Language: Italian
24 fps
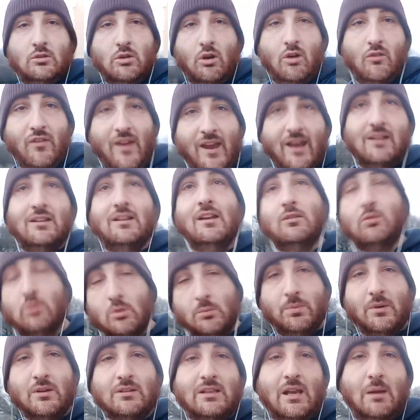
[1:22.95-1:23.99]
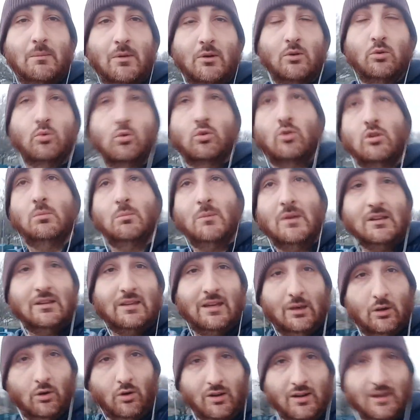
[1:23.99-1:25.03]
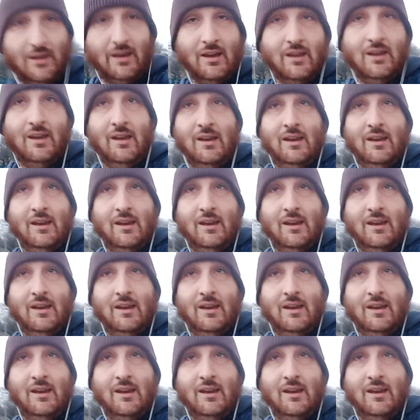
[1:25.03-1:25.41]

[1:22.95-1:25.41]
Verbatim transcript: dovete supportarmi con un commentino e